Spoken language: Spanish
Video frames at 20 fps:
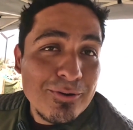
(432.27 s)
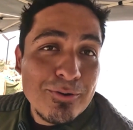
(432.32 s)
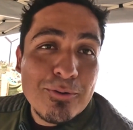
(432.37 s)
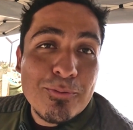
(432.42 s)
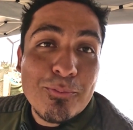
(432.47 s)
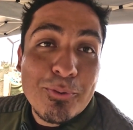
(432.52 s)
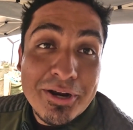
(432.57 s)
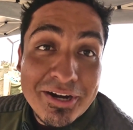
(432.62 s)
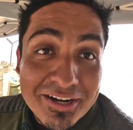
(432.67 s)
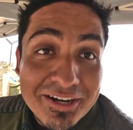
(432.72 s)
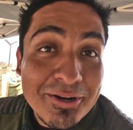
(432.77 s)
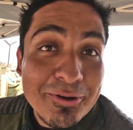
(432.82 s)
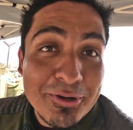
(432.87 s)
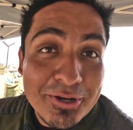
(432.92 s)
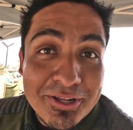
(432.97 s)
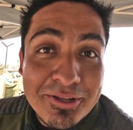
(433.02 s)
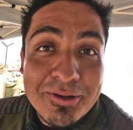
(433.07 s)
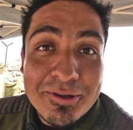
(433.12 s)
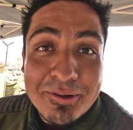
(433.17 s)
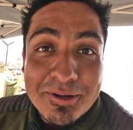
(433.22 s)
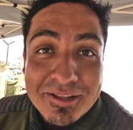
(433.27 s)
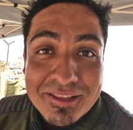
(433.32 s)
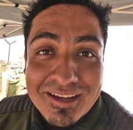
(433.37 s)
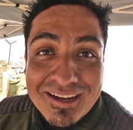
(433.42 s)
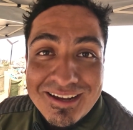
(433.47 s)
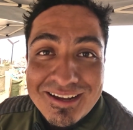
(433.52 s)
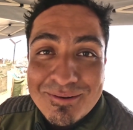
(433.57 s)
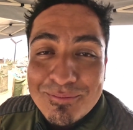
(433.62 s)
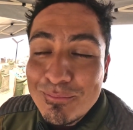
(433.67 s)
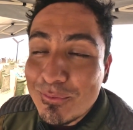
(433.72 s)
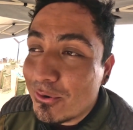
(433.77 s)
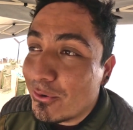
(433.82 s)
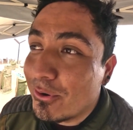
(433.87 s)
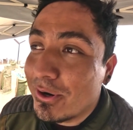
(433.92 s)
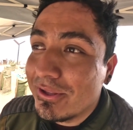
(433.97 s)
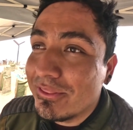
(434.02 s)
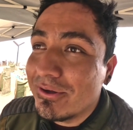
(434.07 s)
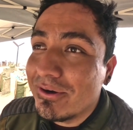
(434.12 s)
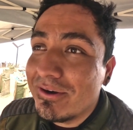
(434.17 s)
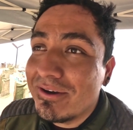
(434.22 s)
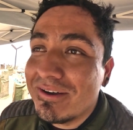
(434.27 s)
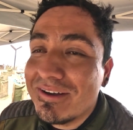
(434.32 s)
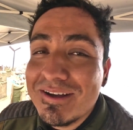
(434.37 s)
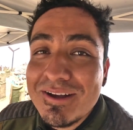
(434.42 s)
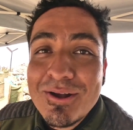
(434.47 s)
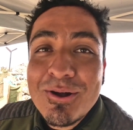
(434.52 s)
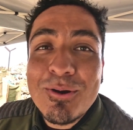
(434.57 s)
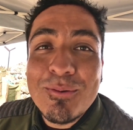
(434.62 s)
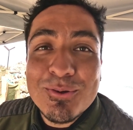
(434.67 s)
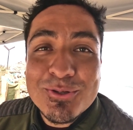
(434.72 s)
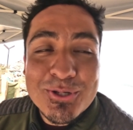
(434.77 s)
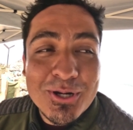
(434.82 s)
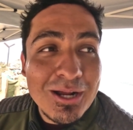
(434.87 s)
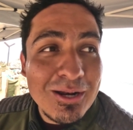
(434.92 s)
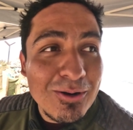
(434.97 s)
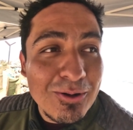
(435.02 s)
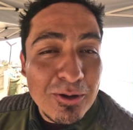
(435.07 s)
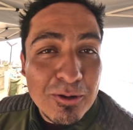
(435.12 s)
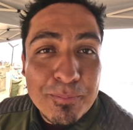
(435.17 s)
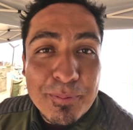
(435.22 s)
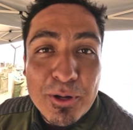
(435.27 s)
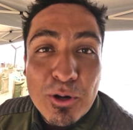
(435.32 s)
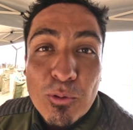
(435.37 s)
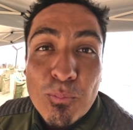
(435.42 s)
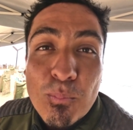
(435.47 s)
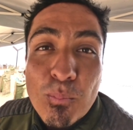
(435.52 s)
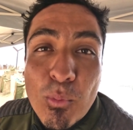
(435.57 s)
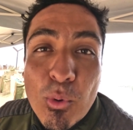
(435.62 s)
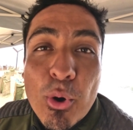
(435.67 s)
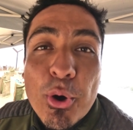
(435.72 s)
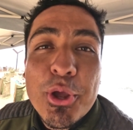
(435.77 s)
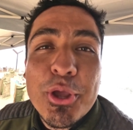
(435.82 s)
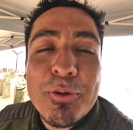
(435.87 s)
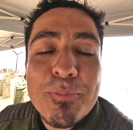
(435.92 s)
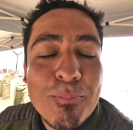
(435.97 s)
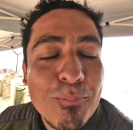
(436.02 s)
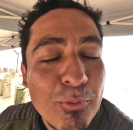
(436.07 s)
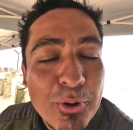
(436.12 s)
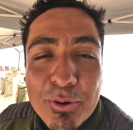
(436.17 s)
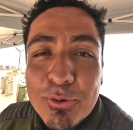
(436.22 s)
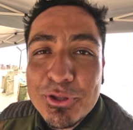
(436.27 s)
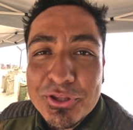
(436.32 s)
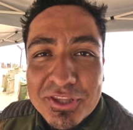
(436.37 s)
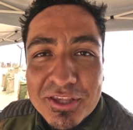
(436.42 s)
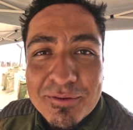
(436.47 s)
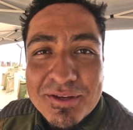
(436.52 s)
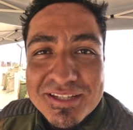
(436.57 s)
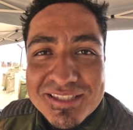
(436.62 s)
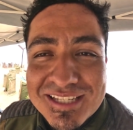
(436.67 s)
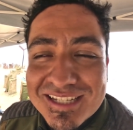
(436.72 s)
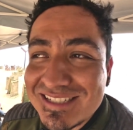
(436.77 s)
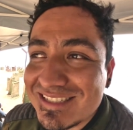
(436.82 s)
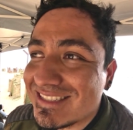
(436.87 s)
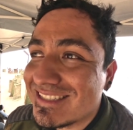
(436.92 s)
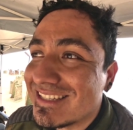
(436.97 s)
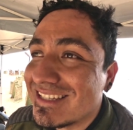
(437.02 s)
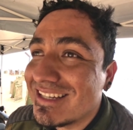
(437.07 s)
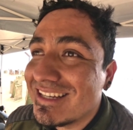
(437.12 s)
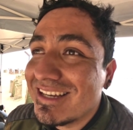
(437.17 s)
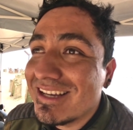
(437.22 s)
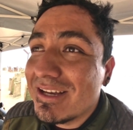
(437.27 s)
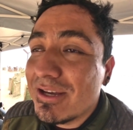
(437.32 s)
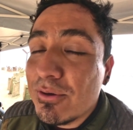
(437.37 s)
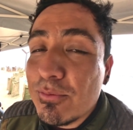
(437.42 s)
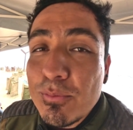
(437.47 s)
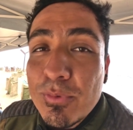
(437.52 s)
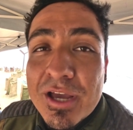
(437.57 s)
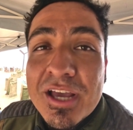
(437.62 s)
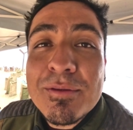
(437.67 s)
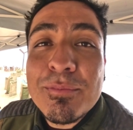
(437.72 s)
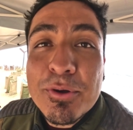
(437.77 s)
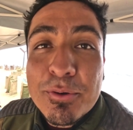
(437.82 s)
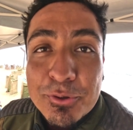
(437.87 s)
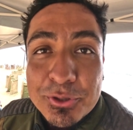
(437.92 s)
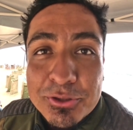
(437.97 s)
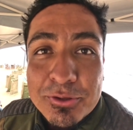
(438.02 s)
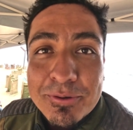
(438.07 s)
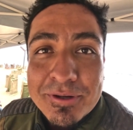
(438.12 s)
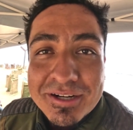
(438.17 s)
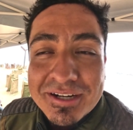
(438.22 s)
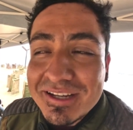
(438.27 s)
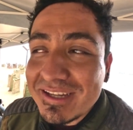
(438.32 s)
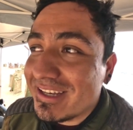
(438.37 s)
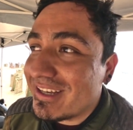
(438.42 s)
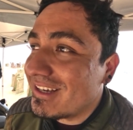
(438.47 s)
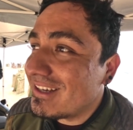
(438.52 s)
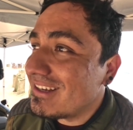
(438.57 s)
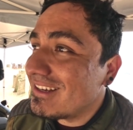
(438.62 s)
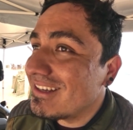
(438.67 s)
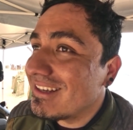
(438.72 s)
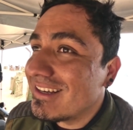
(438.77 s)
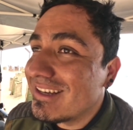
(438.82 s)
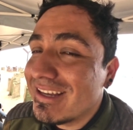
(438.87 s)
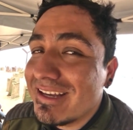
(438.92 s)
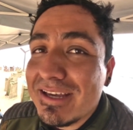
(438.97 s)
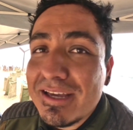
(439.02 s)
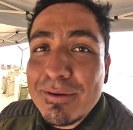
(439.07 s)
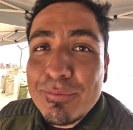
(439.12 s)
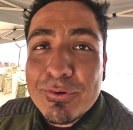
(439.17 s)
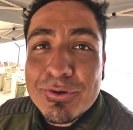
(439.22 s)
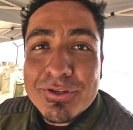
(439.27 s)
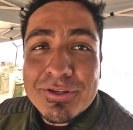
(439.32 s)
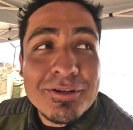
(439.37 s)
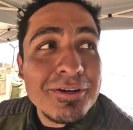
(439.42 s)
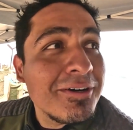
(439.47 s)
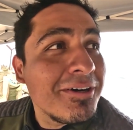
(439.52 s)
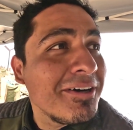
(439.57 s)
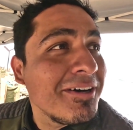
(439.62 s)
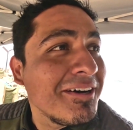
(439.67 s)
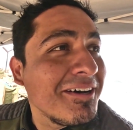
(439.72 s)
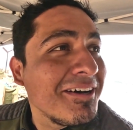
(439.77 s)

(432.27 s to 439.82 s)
Un buen recorrido de verdad, muy bueno, con mucho calor, pero muy, muy bonitas vistas. Es muy bonito Barranquilla. Hemos ido.